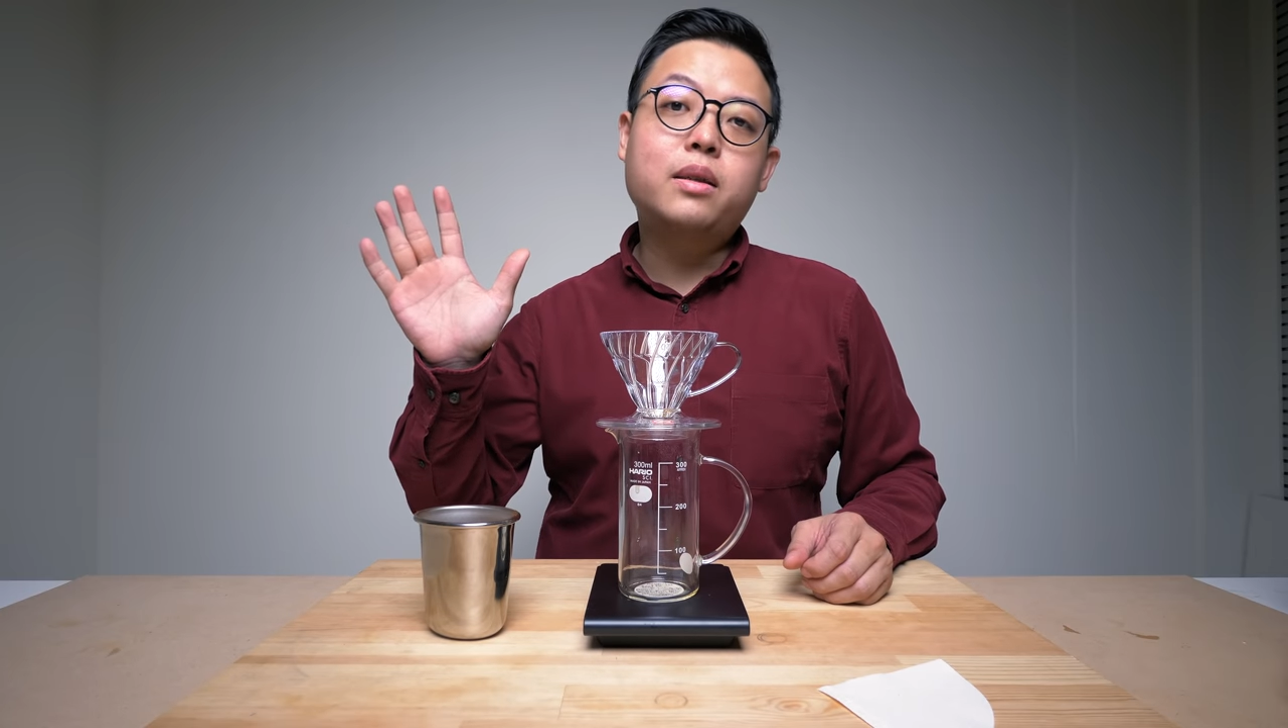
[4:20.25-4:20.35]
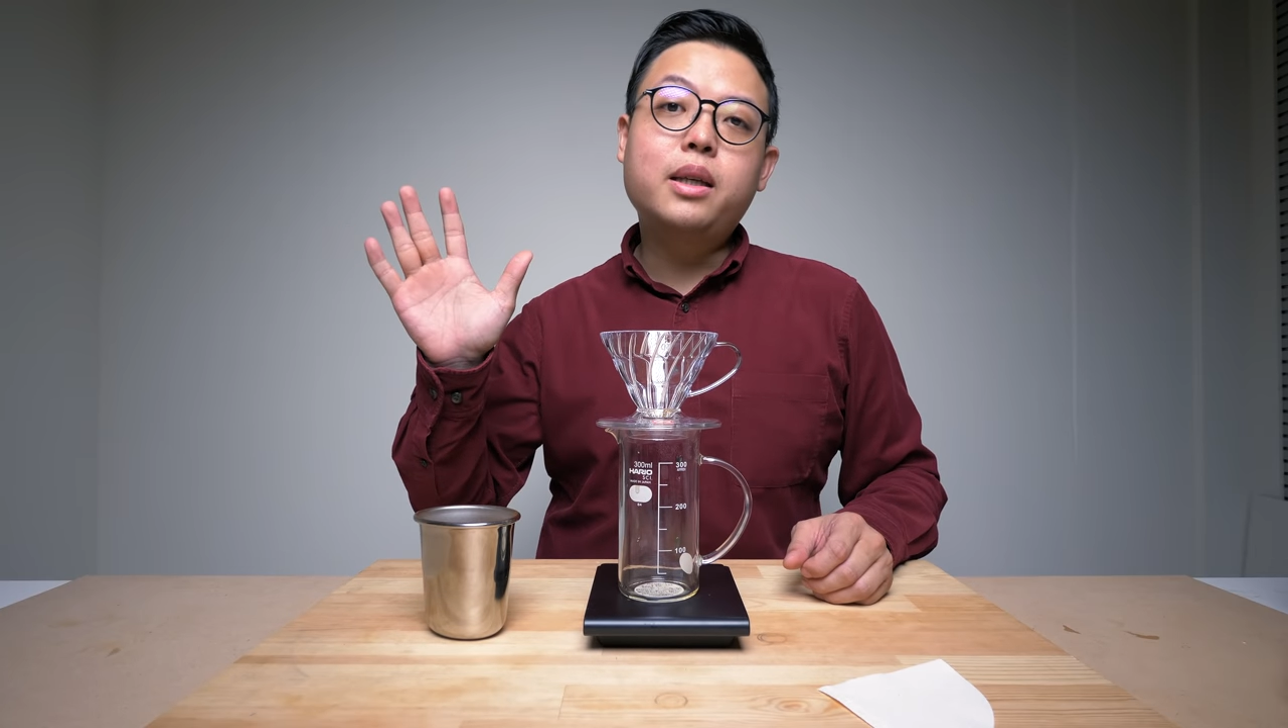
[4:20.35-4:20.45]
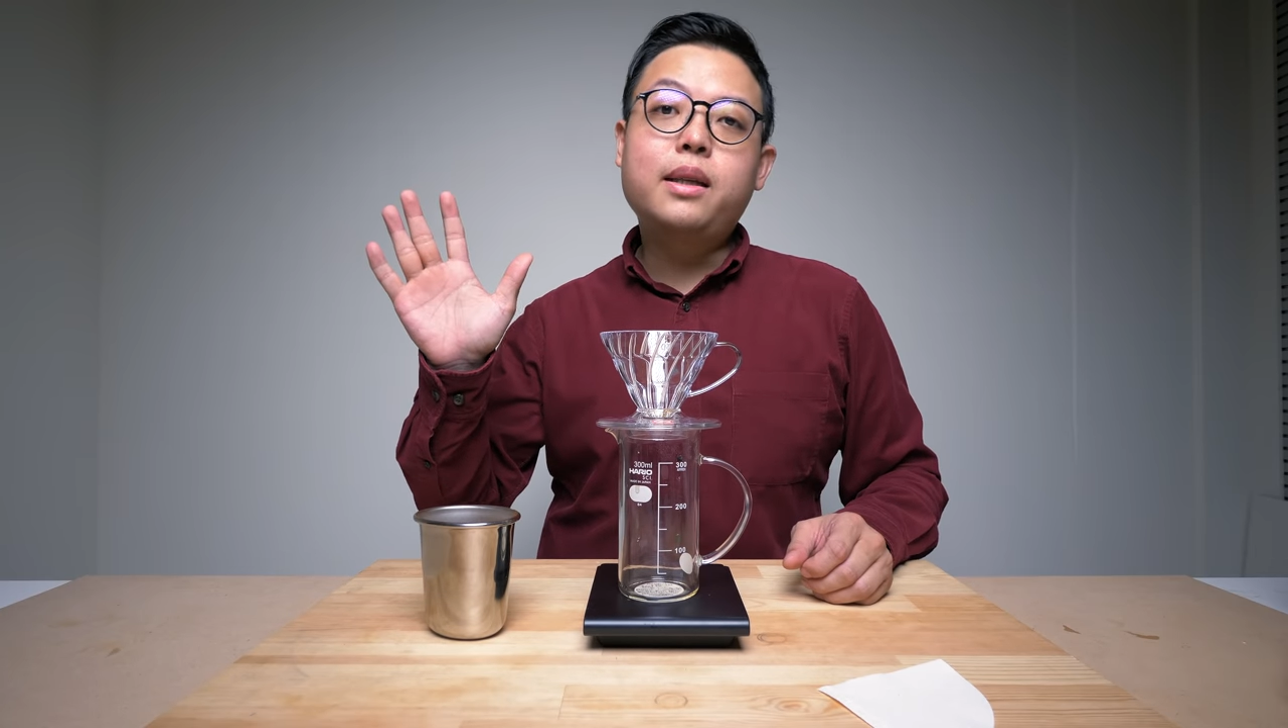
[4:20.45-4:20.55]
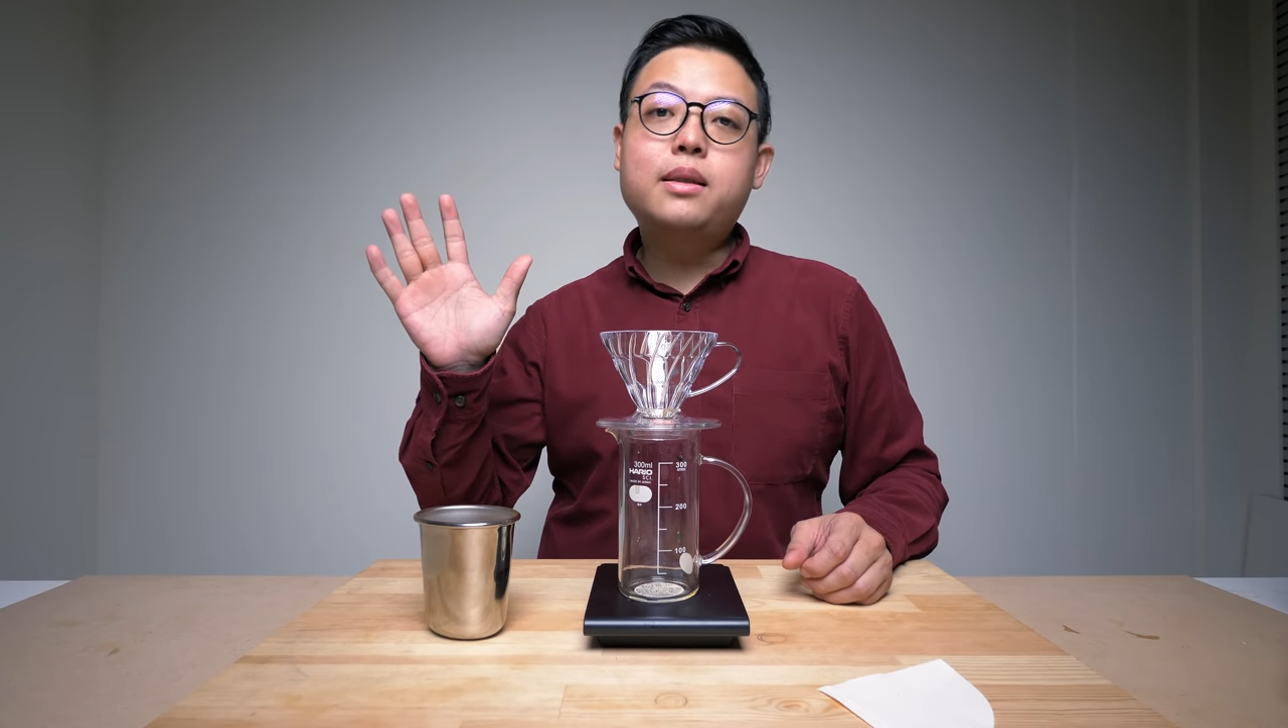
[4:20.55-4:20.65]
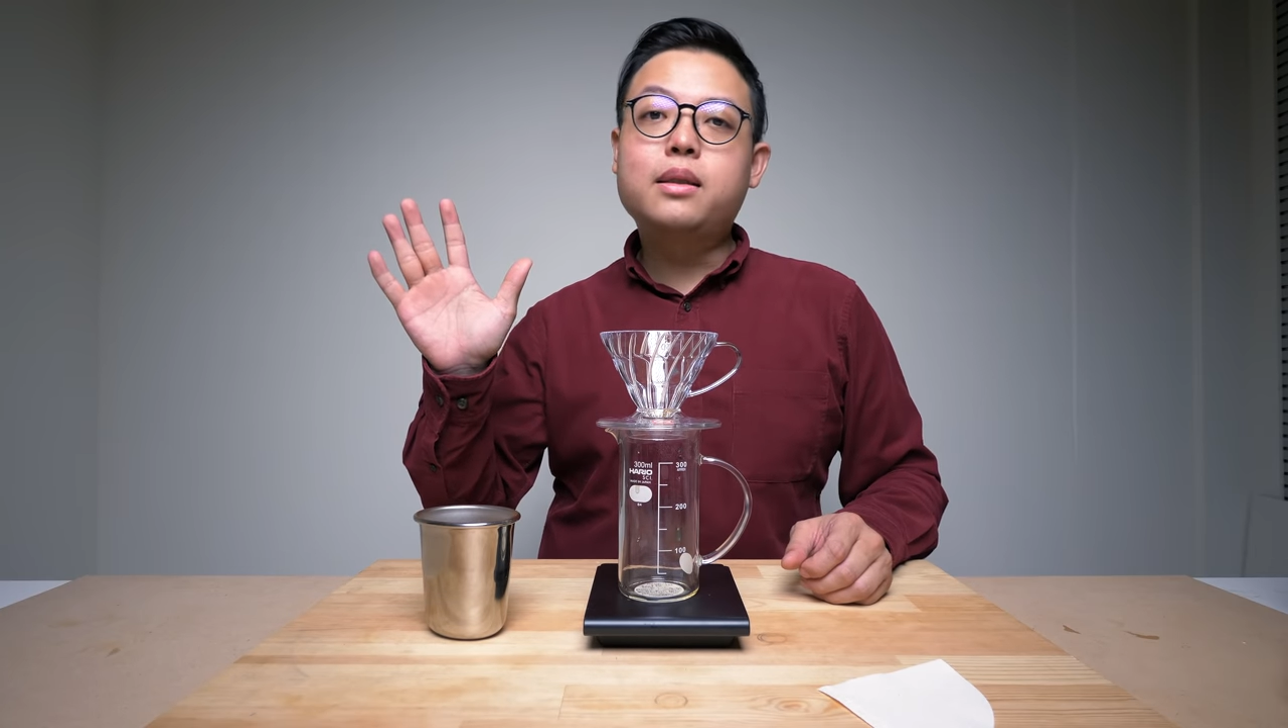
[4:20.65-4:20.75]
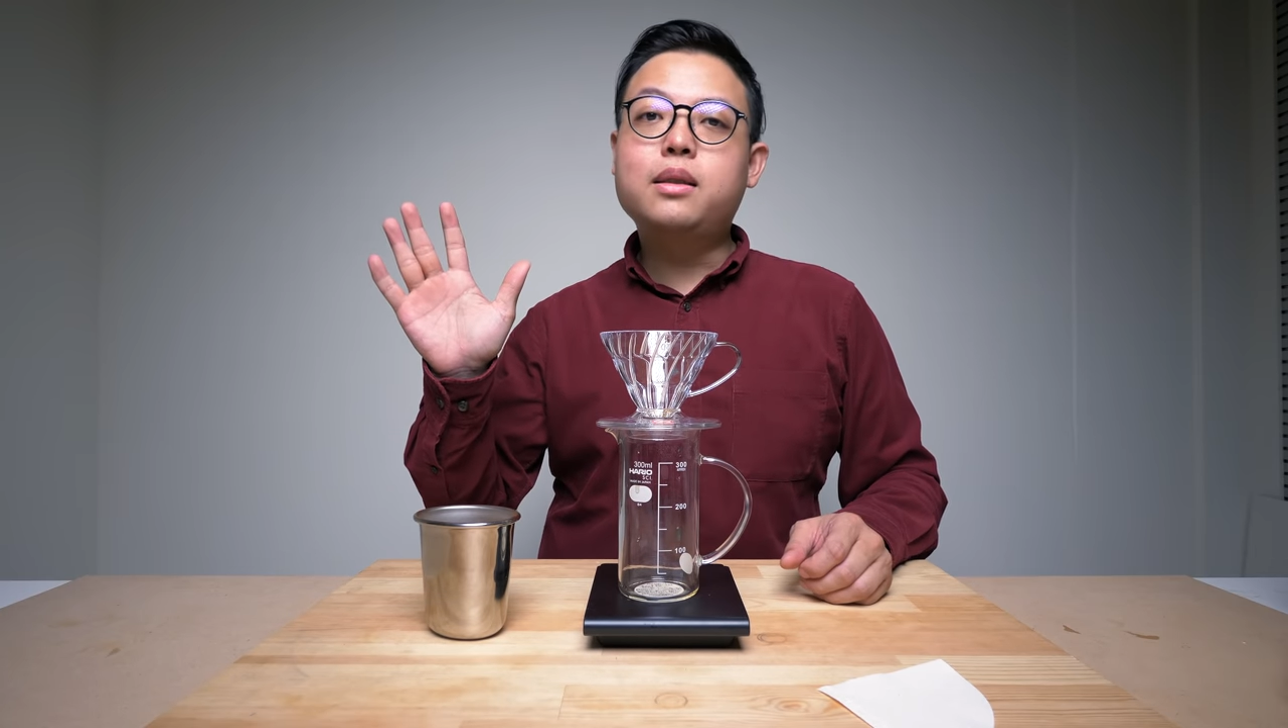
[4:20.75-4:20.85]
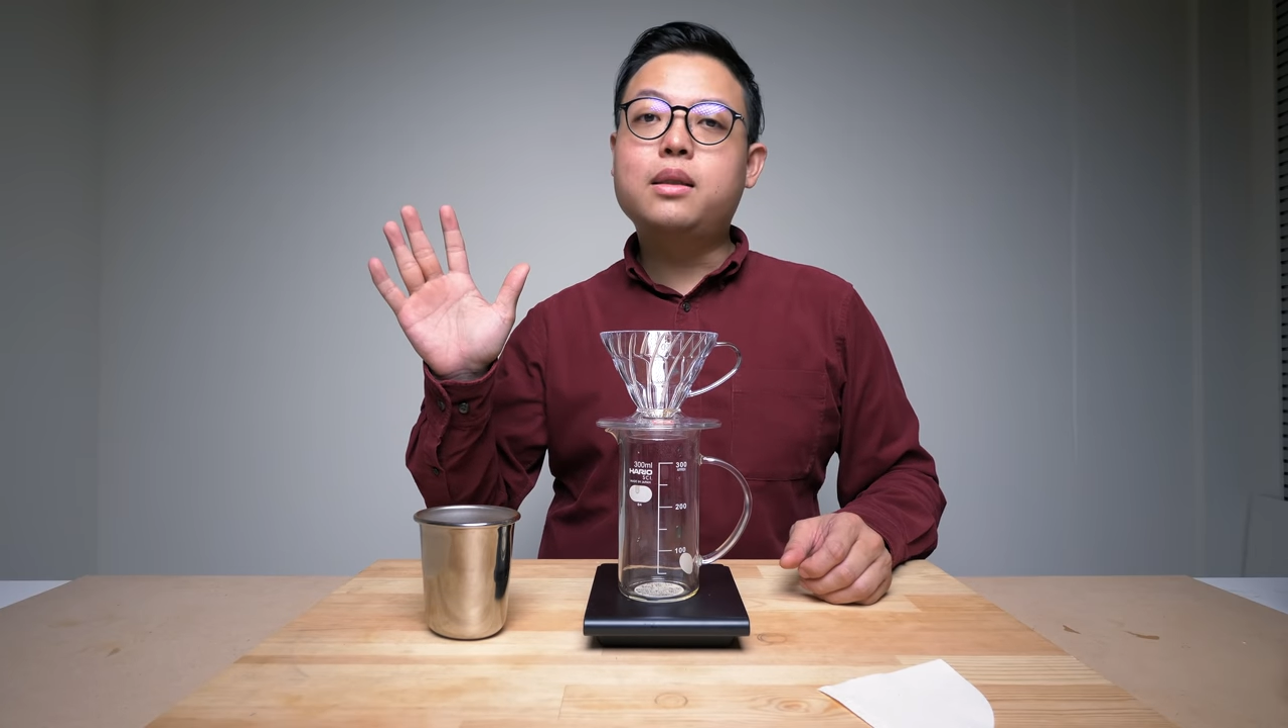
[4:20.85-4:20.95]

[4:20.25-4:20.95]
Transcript: 第一次